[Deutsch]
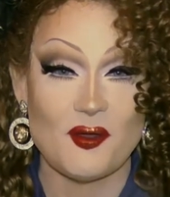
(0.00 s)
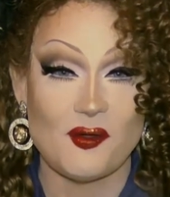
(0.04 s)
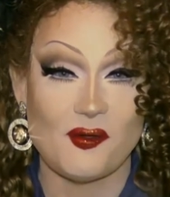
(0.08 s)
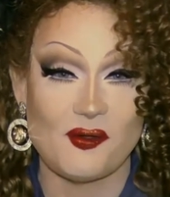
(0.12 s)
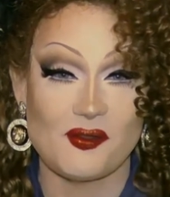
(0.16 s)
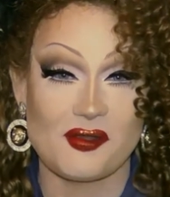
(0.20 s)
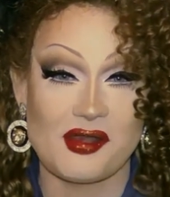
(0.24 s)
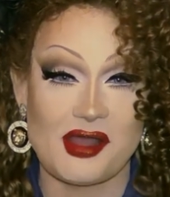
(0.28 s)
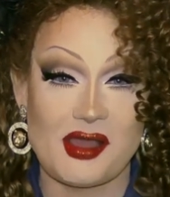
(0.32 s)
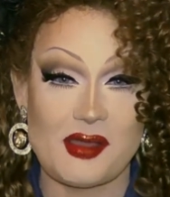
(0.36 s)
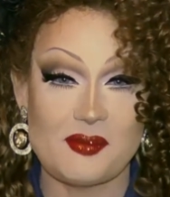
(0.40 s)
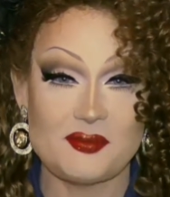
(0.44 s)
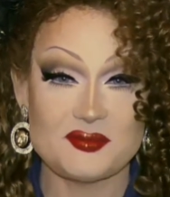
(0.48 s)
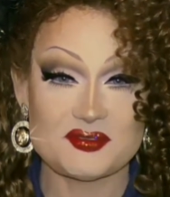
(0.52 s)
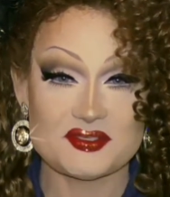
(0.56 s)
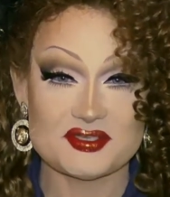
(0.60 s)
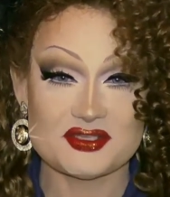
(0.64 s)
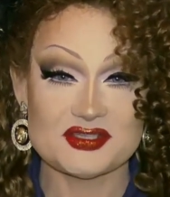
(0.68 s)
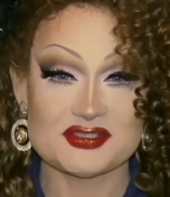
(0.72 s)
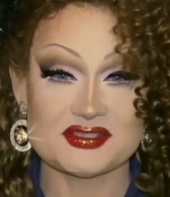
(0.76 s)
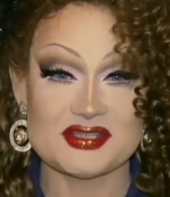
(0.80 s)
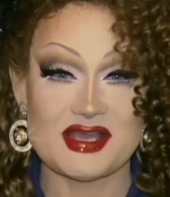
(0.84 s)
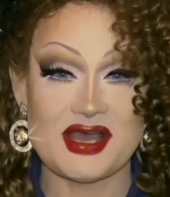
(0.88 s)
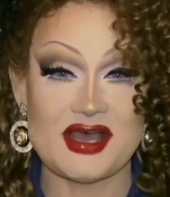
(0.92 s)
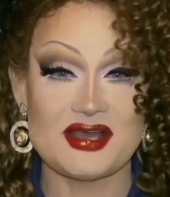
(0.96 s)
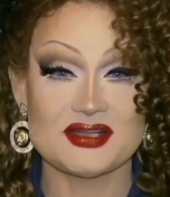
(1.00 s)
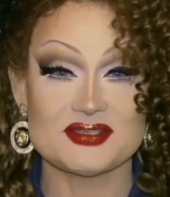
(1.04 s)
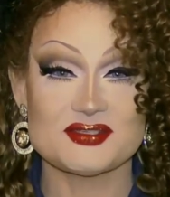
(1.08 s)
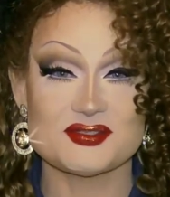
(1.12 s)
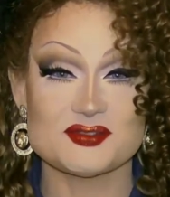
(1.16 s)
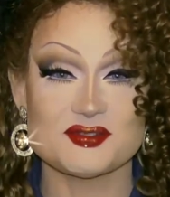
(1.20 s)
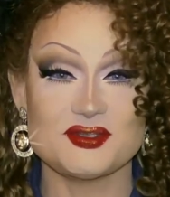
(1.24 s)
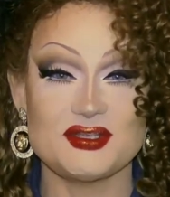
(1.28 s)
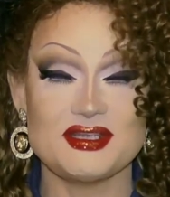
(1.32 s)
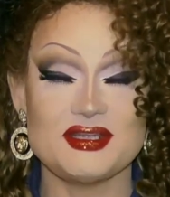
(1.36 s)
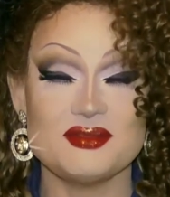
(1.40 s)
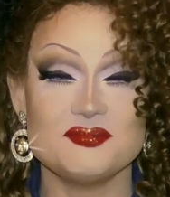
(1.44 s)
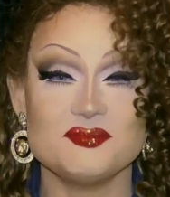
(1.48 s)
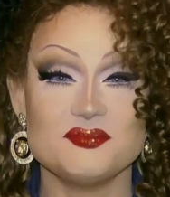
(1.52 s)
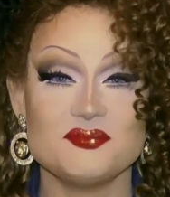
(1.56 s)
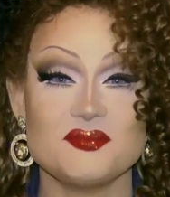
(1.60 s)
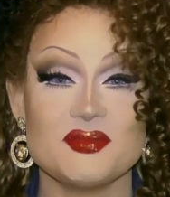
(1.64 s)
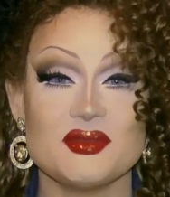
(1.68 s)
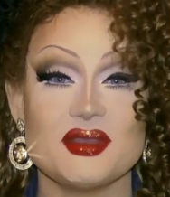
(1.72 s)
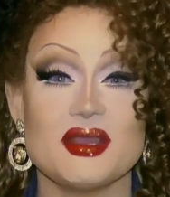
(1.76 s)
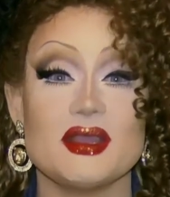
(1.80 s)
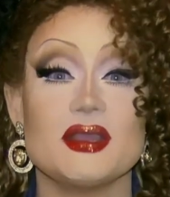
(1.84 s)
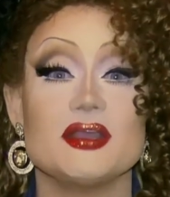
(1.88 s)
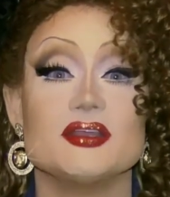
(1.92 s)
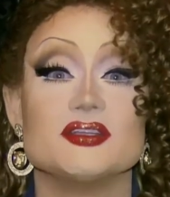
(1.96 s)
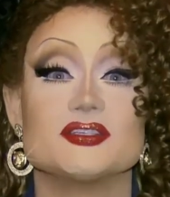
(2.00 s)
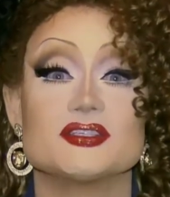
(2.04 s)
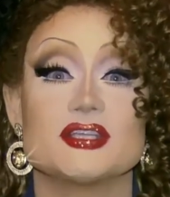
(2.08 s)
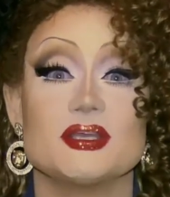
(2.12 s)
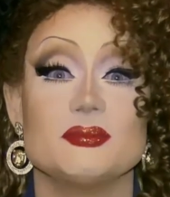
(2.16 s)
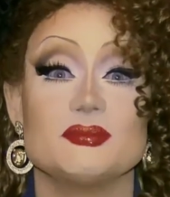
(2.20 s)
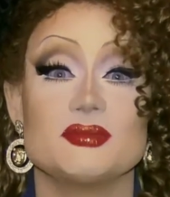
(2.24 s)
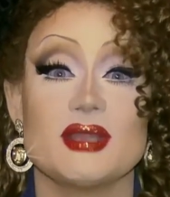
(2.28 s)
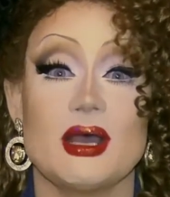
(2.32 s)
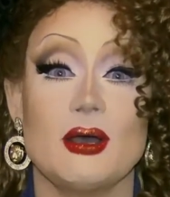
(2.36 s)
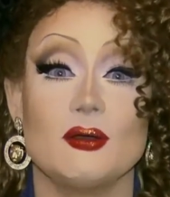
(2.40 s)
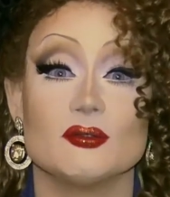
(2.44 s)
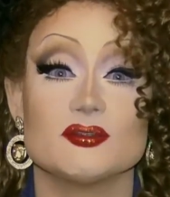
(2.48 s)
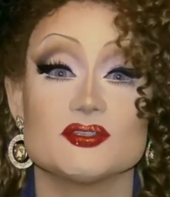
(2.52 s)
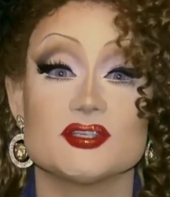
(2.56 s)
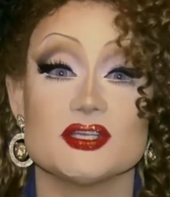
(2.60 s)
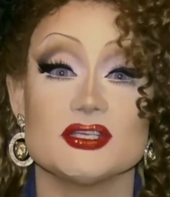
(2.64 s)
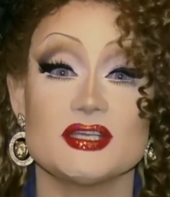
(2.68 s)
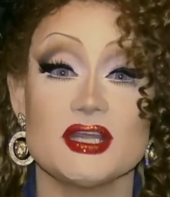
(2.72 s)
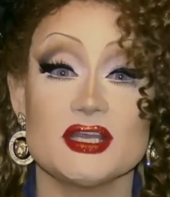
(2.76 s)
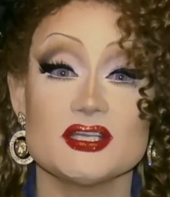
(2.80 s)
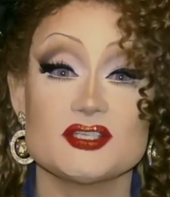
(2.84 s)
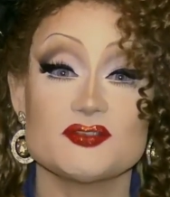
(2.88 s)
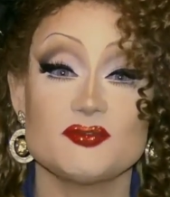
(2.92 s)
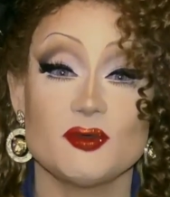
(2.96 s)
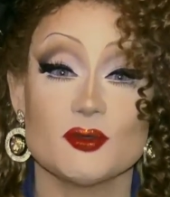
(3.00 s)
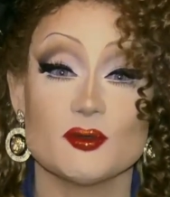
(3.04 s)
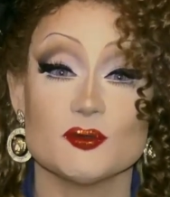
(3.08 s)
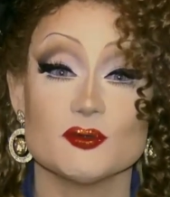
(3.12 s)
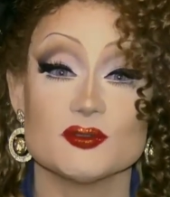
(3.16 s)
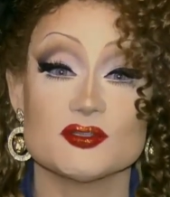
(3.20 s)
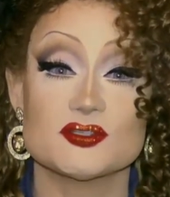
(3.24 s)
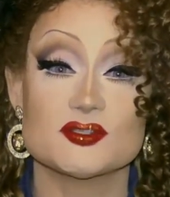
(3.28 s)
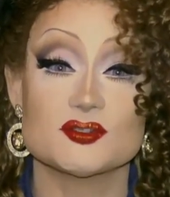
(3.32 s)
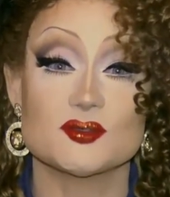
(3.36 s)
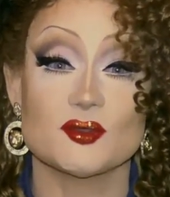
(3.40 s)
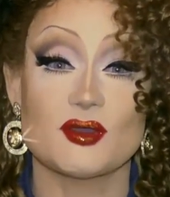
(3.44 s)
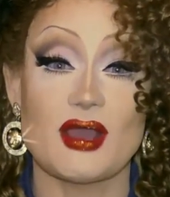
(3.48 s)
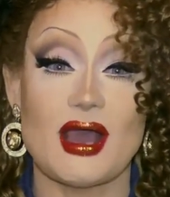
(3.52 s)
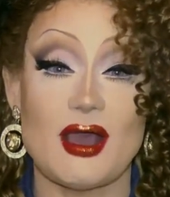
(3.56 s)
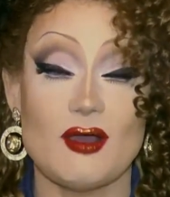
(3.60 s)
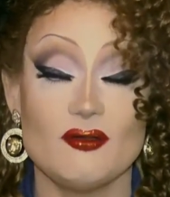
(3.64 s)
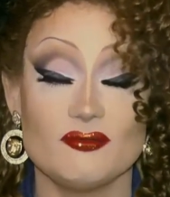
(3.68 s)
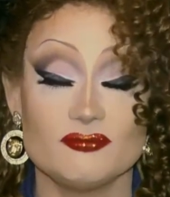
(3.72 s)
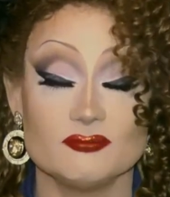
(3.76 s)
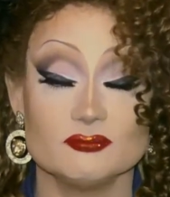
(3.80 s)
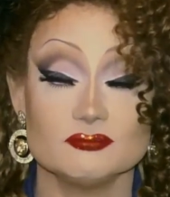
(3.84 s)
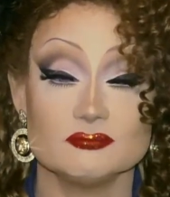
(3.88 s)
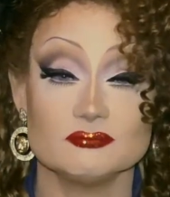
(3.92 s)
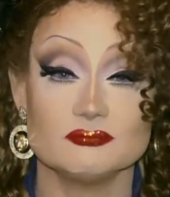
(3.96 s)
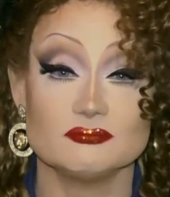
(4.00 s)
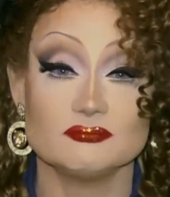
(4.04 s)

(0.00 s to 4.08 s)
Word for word: Und da habe ich gesagt zu ihm, es gibt auch CDs von uns zu kaufen.